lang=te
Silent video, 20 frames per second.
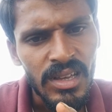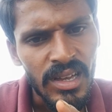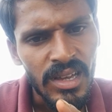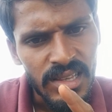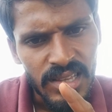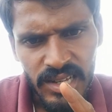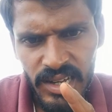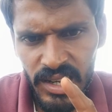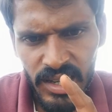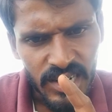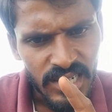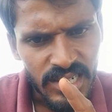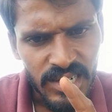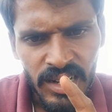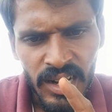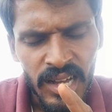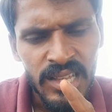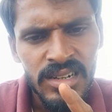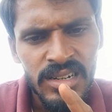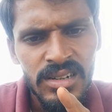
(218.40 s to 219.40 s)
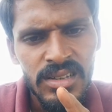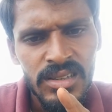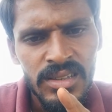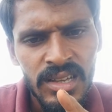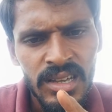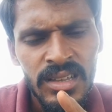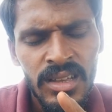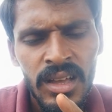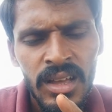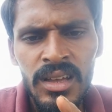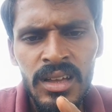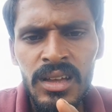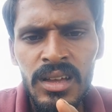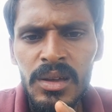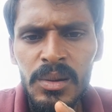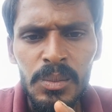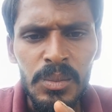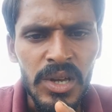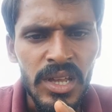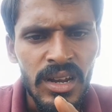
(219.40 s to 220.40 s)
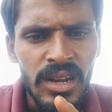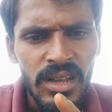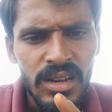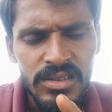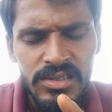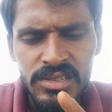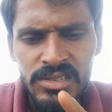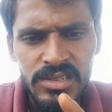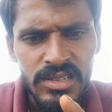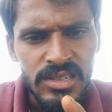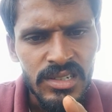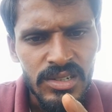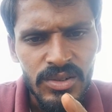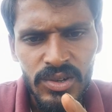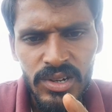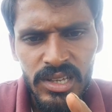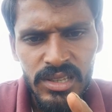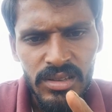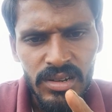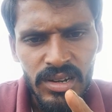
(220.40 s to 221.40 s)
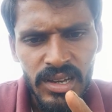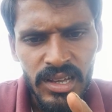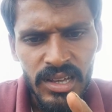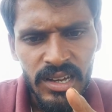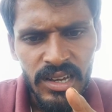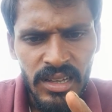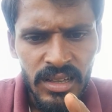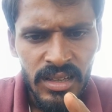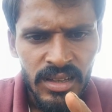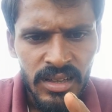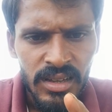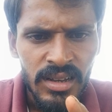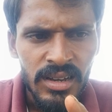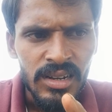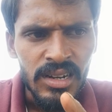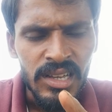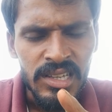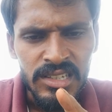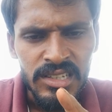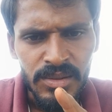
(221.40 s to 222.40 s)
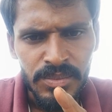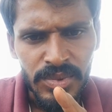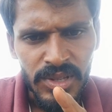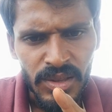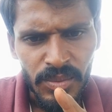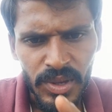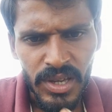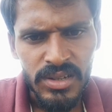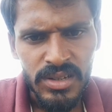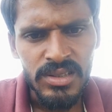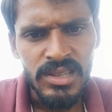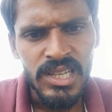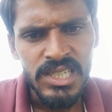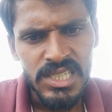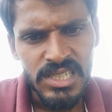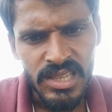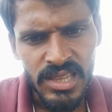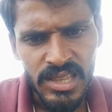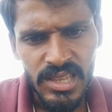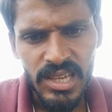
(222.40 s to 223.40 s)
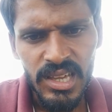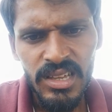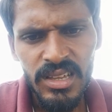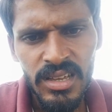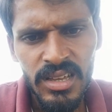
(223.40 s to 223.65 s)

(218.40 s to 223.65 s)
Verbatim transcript: అయితే కరెక్ట్ కాదంటున్నా మీరు ఆలోచించండి యువ రైతులారా నేను చెప్పింది మీకు నచ్చితే